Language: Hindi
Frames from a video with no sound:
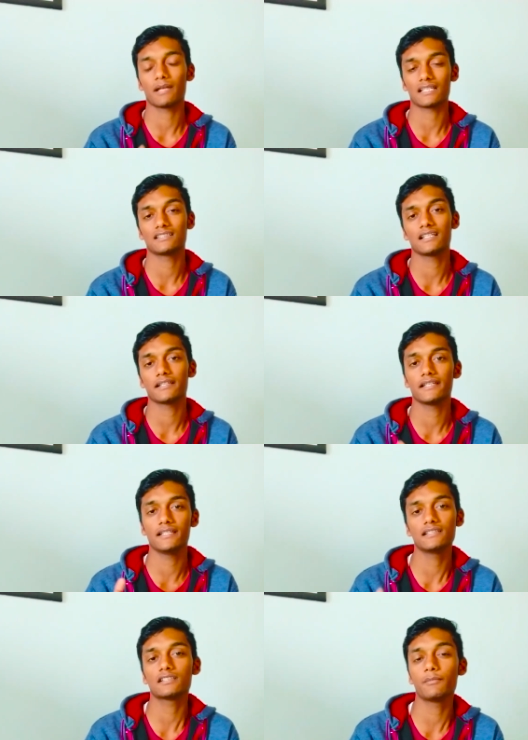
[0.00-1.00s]
प्लास्टिंग के लिए
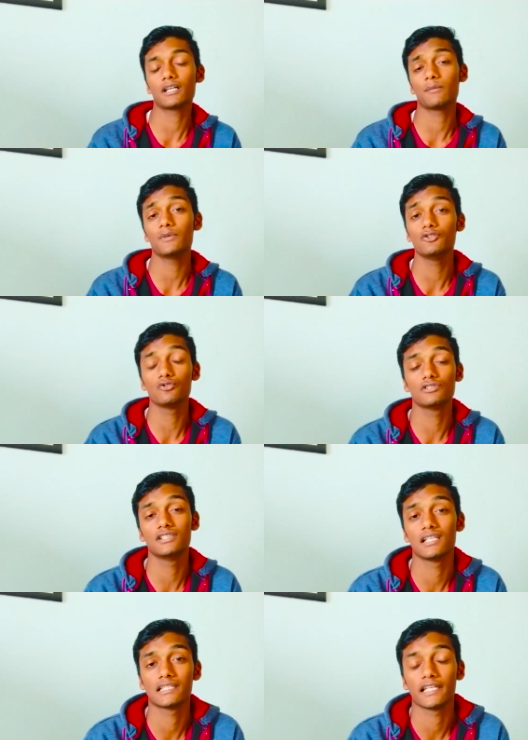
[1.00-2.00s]
इन सभी काम में यूज
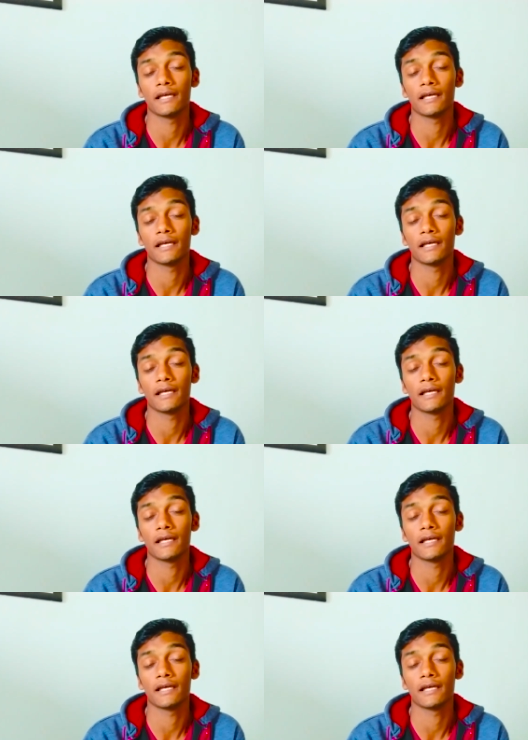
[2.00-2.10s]
ली जाती